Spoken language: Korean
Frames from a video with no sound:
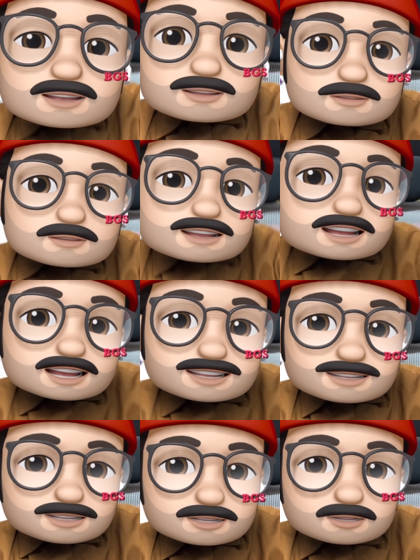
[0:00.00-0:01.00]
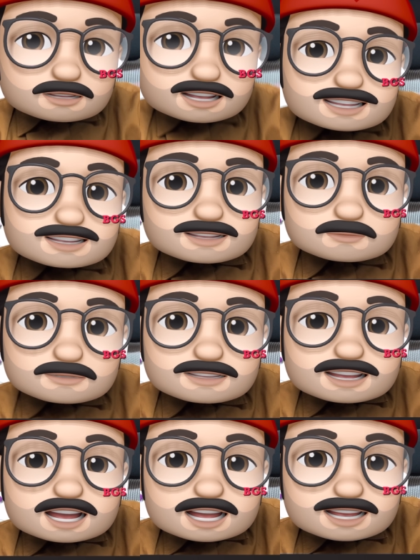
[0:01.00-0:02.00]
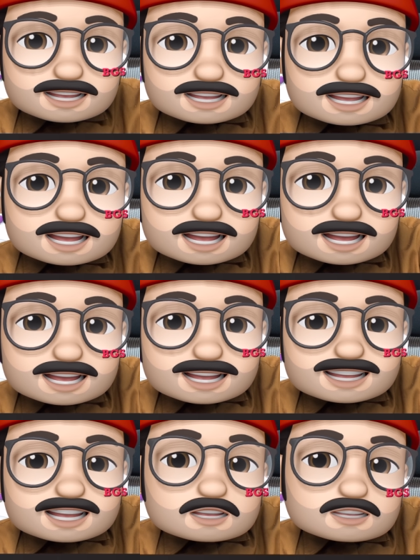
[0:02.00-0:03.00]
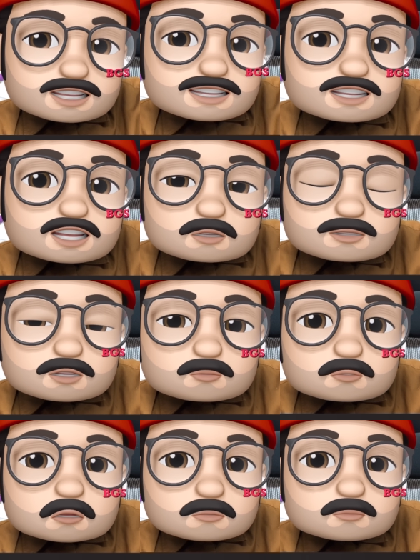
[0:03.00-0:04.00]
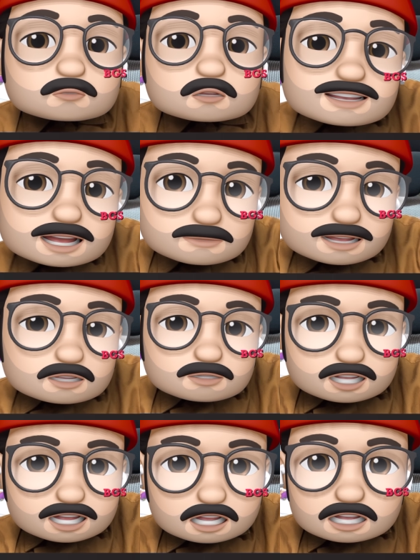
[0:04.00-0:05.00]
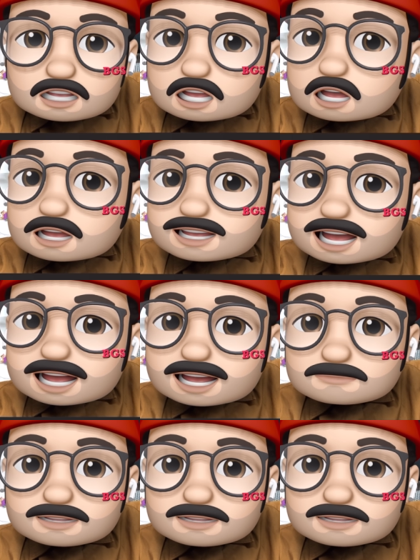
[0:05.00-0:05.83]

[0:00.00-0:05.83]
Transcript: 요렇게 쓸 수가 있습니다. 이야, 이거 진짜 전에도 너무 대박이라고 생각했는데, 나의